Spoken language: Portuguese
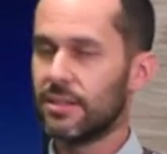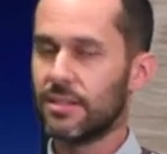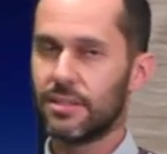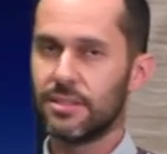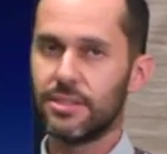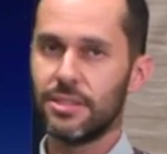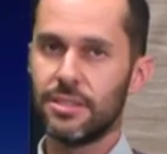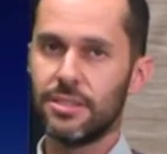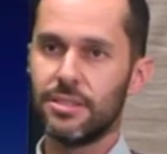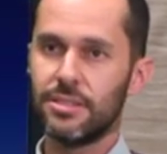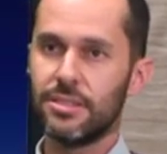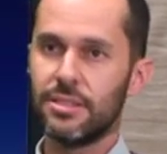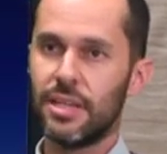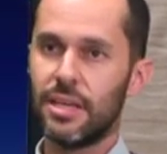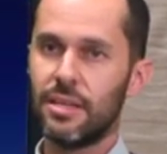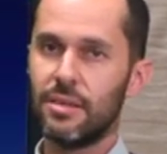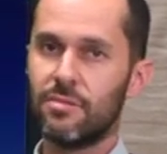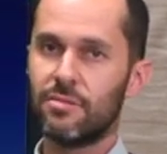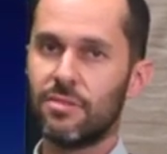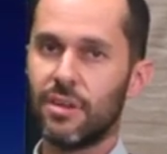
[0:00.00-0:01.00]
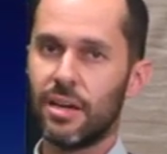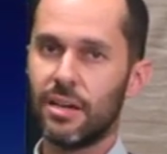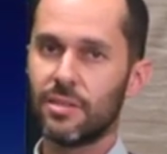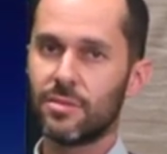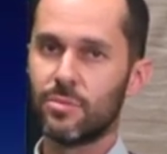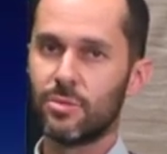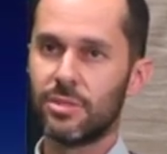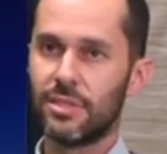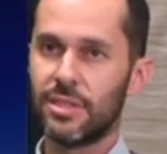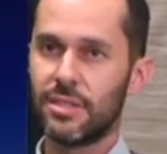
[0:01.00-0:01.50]
A gente tem várias
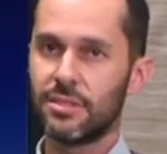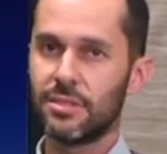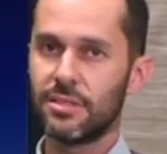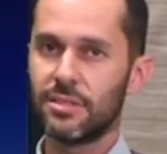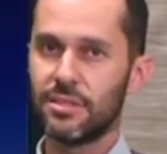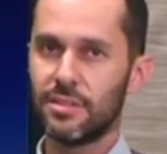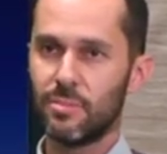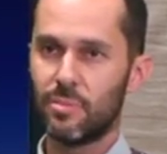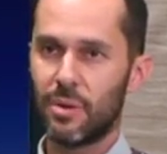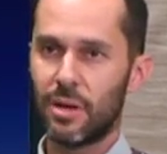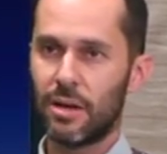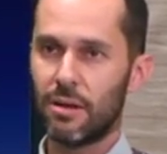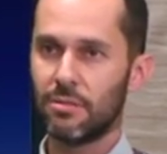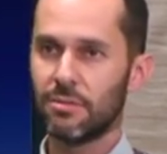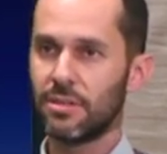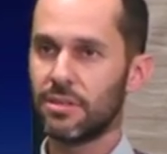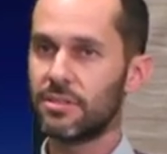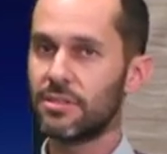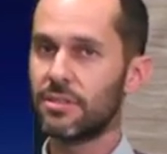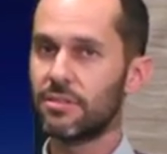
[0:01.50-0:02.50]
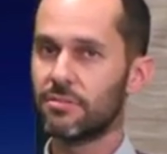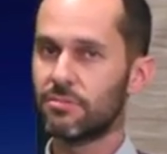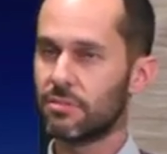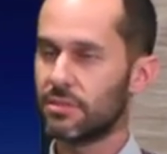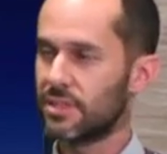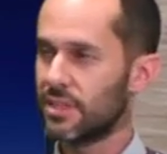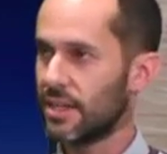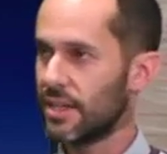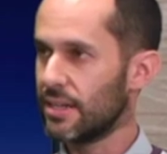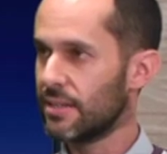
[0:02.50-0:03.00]
mudanças em pauta sendo
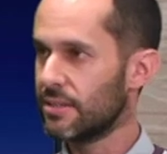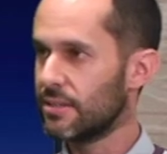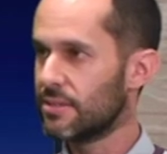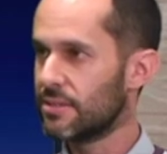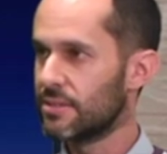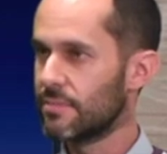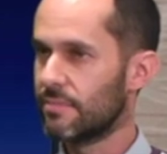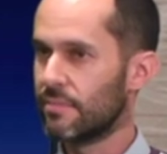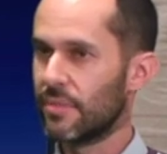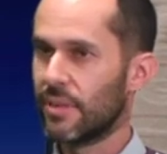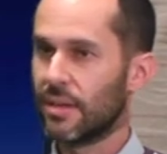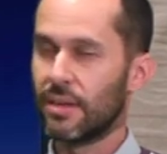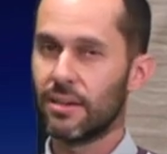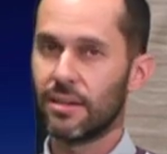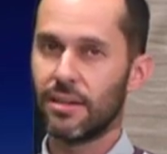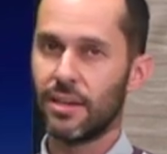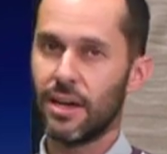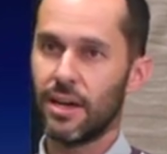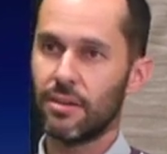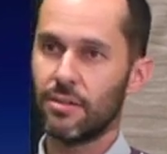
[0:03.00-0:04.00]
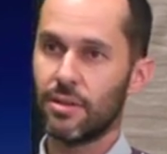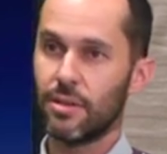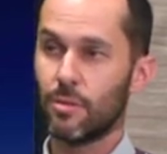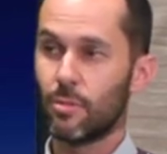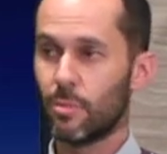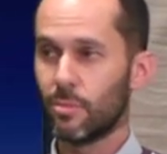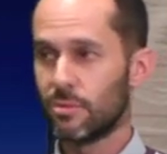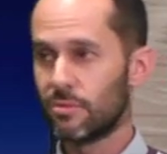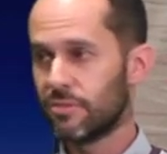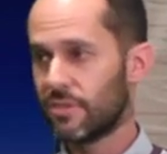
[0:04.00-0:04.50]
votadas. Claro que,
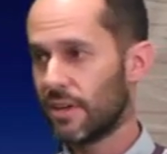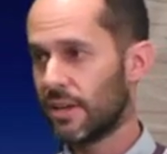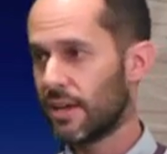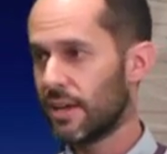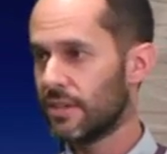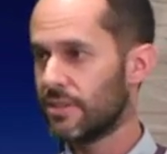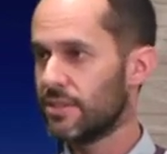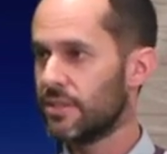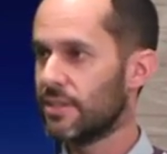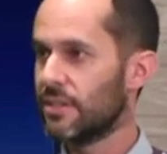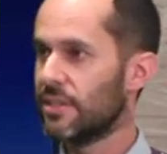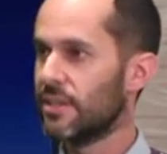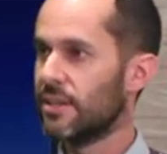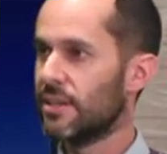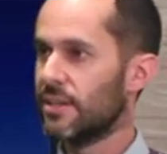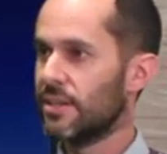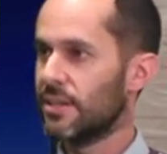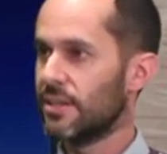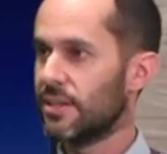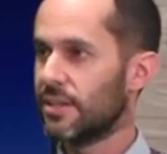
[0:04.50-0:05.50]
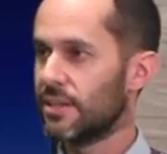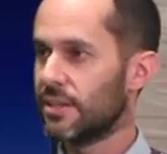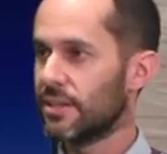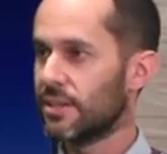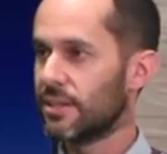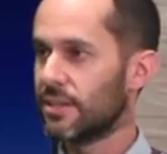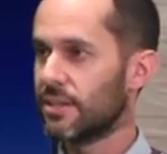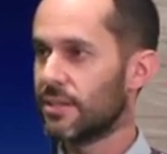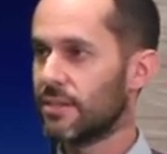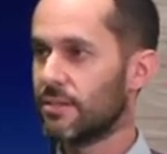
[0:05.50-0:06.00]
como tu falaste,
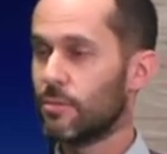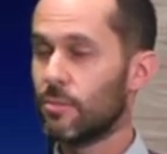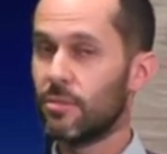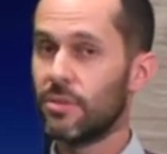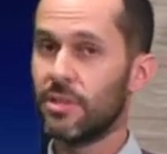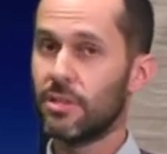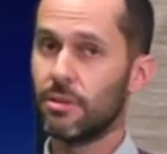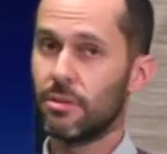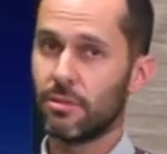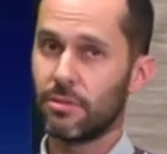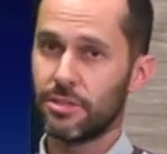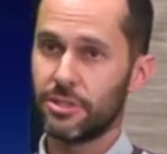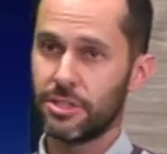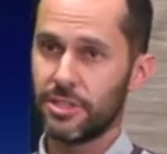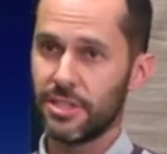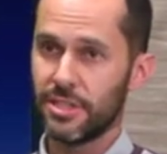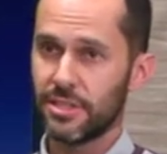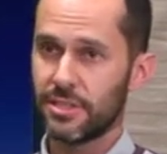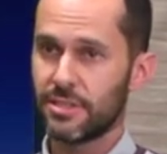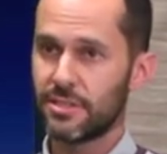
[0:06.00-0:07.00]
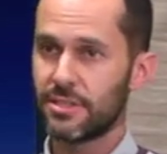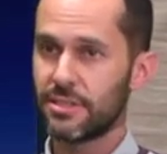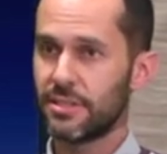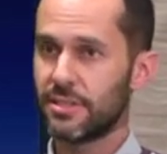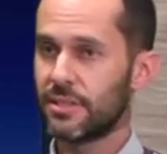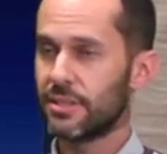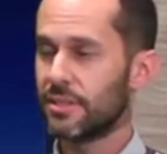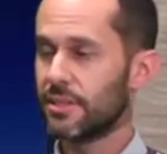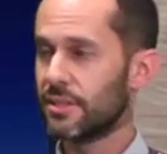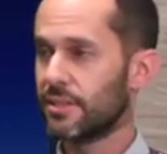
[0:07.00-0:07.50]
ah, com ideologias
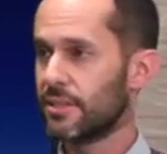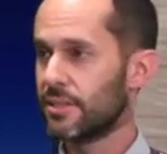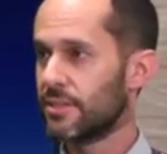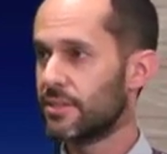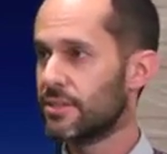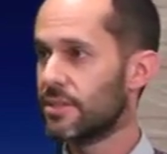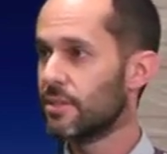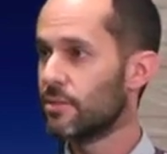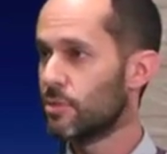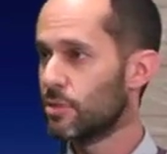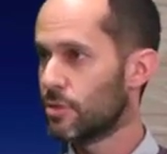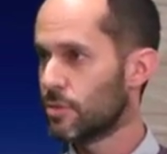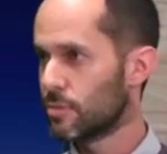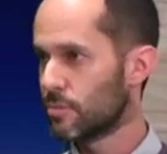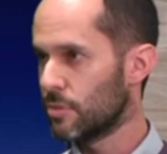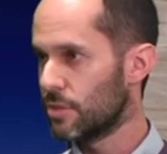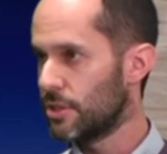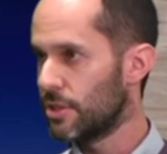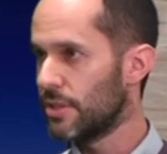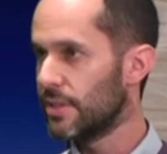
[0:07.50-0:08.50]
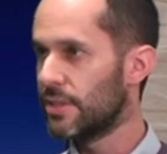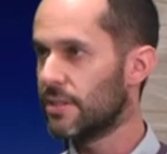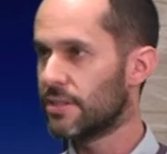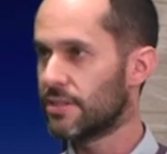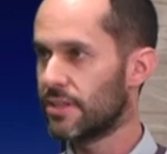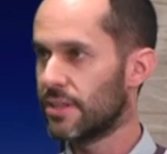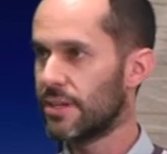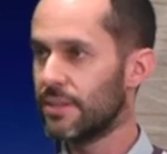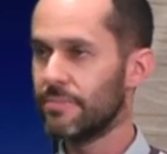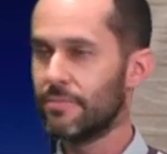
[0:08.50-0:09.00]
ah, sendo uhum.
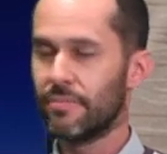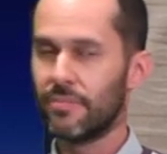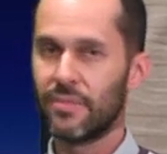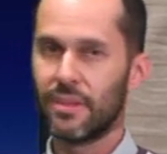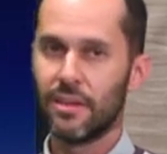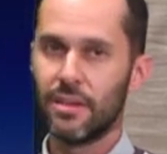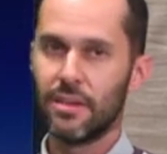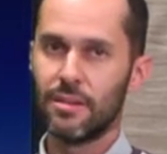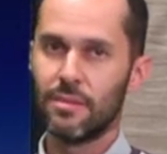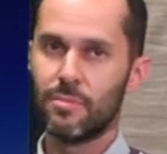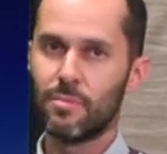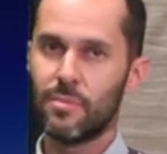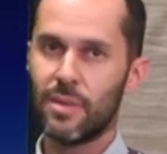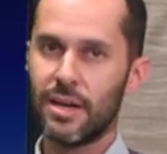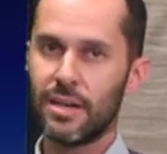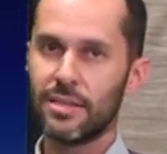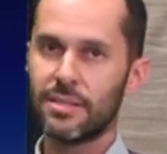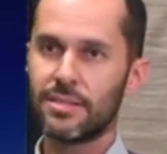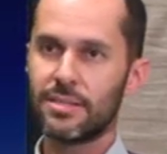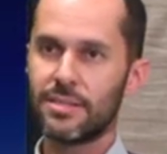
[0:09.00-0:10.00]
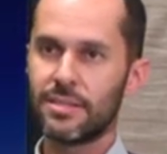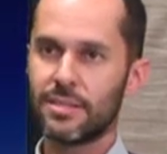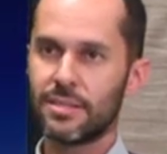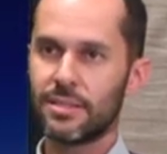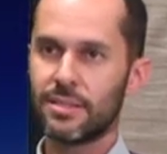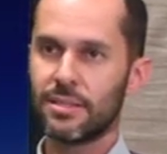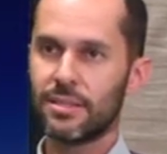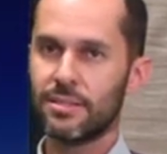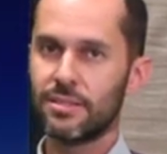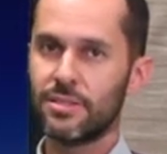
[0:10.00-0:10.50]
discutidas, né? mas
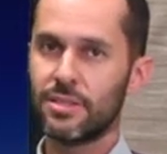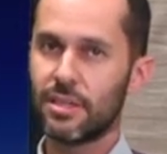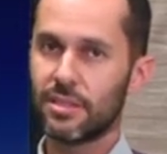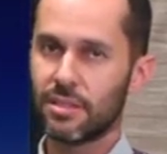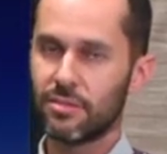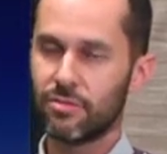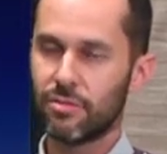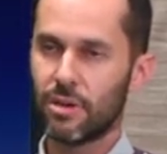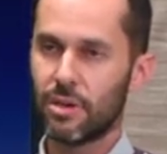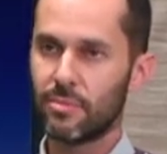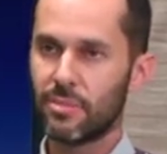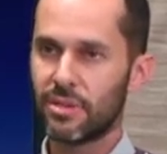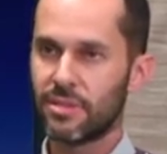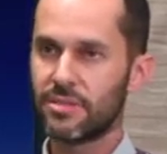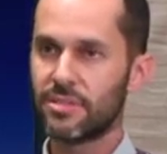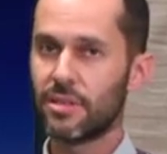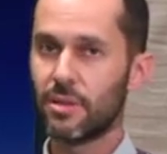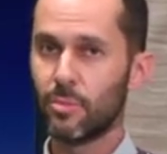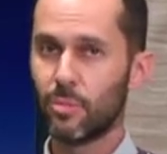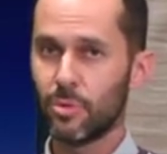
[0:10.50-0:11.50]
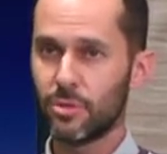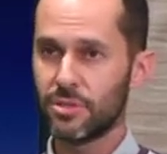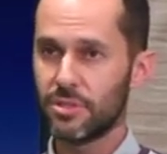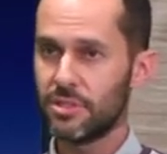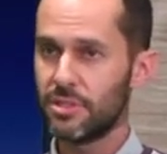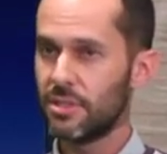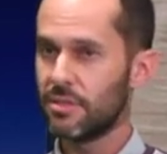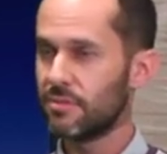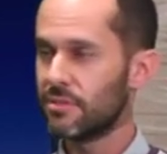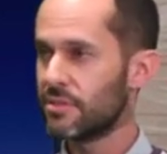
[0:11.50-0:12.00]
de certa forma são
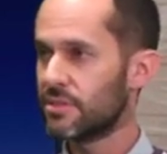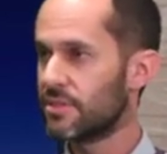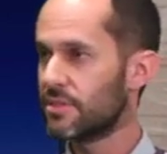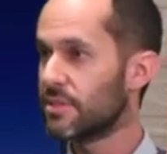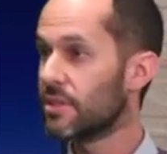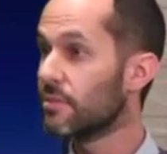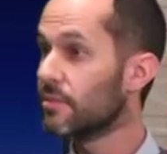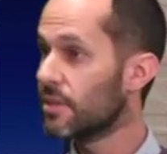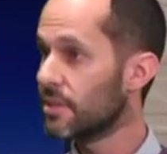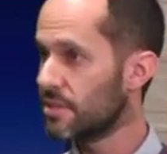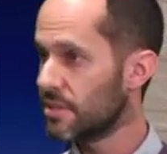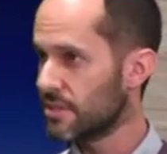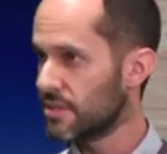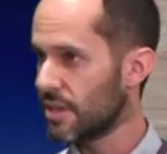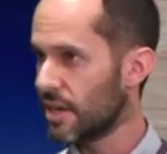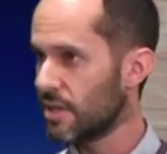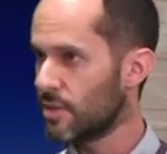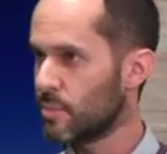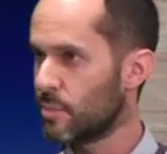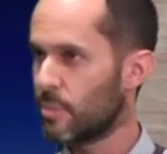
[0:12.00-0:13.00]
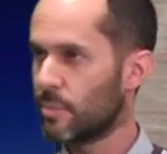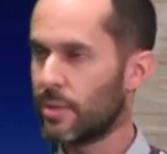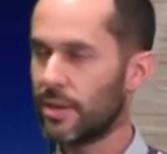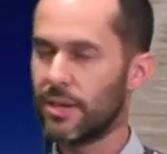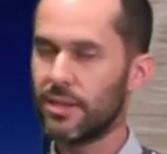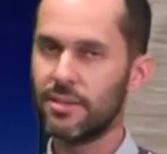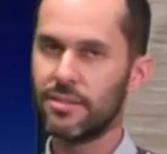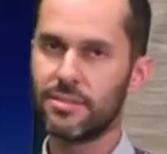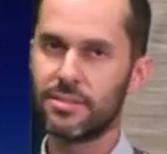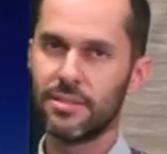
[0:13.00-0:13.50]
positivas, são necessárias para o
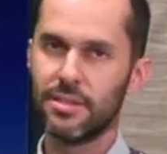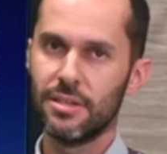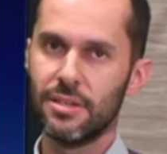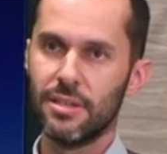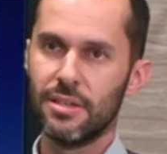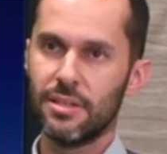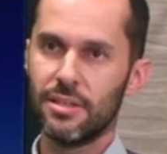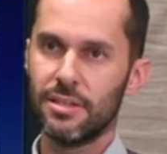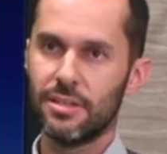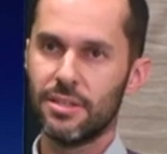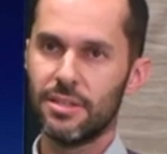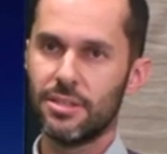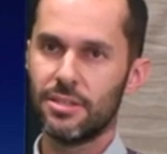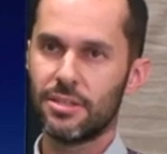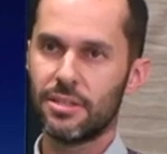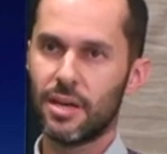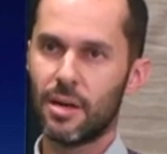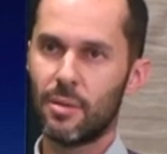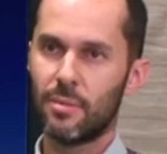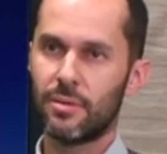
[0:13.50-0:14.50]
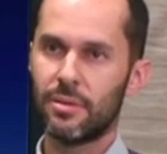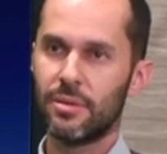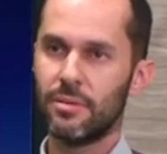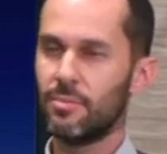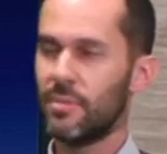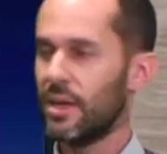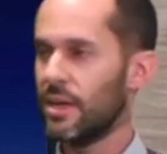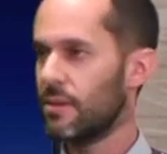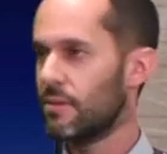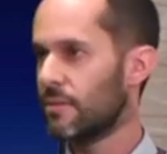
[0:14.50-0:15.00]
país. A gente está em
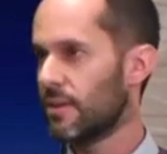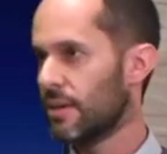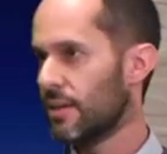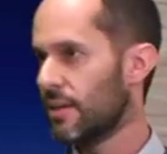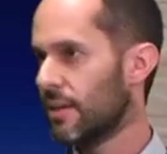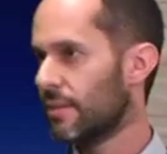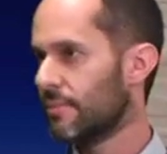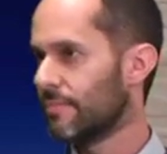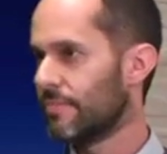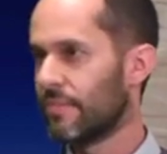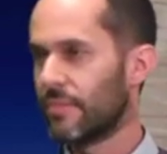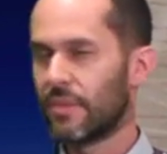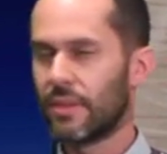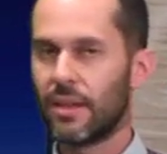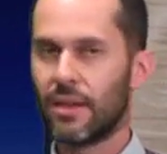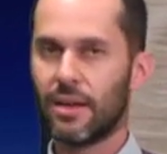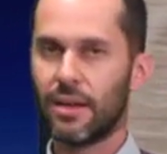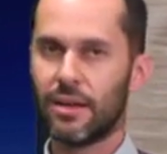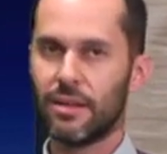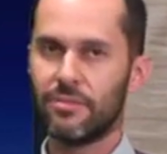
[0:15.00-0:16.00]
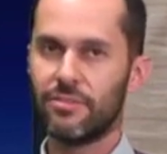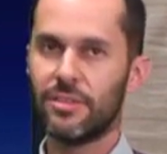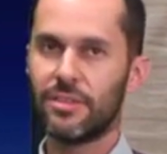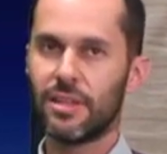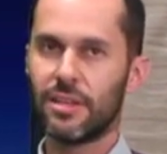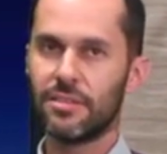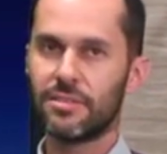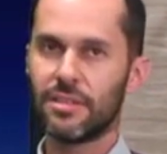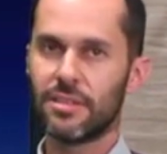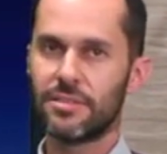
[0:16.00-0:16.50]
meio aí à
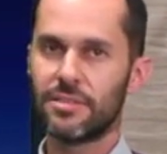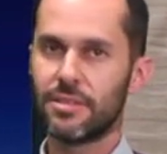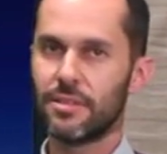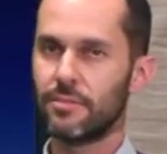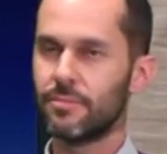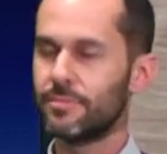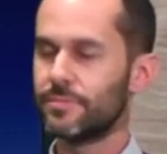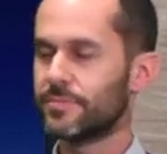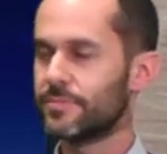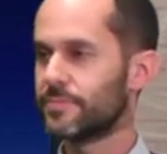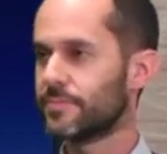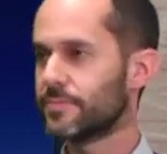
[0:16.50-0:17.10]
finalização